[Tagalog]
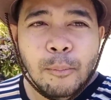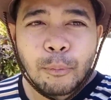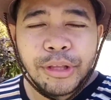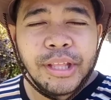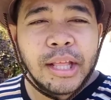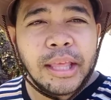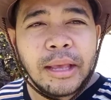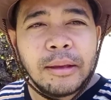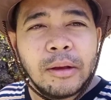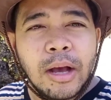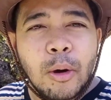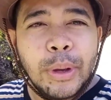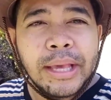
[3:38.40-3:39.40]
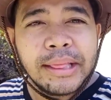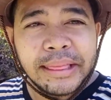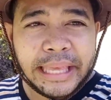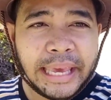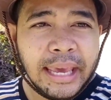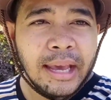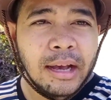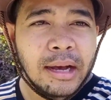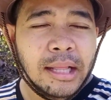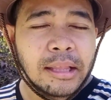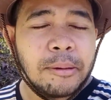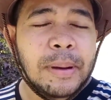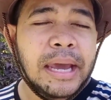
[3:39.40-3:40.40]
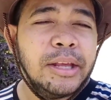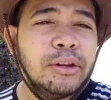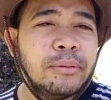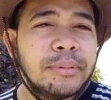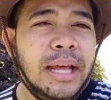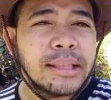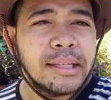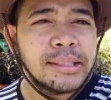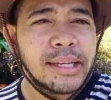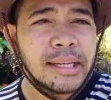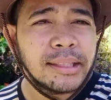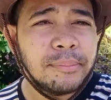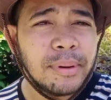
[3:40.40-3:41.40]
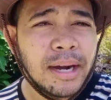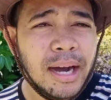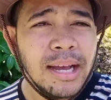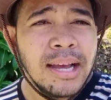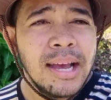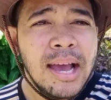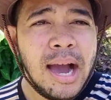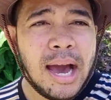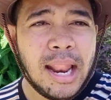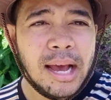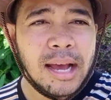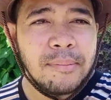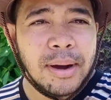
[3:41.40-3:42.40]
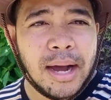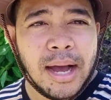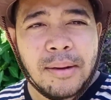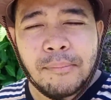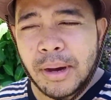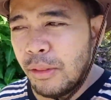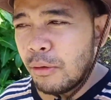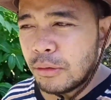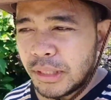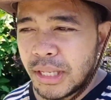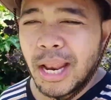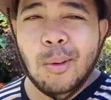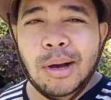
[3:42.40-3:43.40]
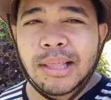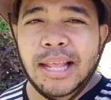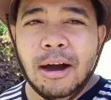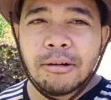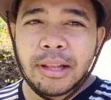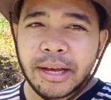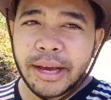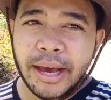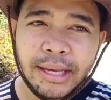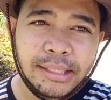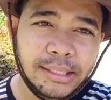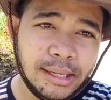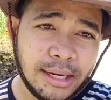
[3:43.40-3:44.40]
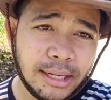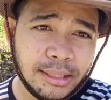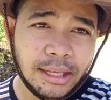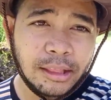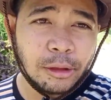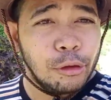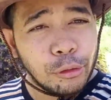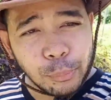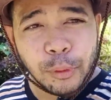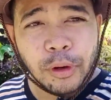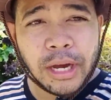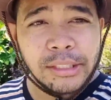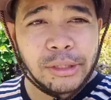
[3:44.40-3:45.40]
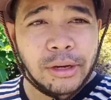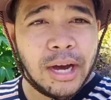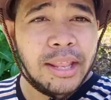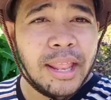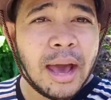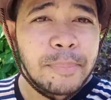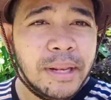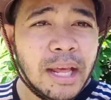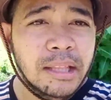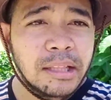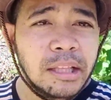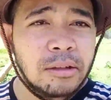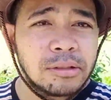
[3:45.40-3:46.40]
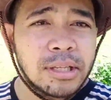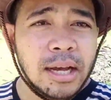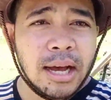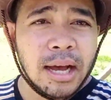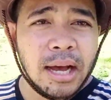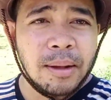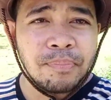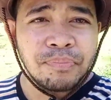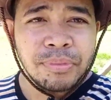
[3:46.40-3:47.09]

pwede nating gawing tea at ipainom natin sa ating mga alaga mga manok. Dalawang dahon lang guys. At yun po guys yung hanapin natin dito sa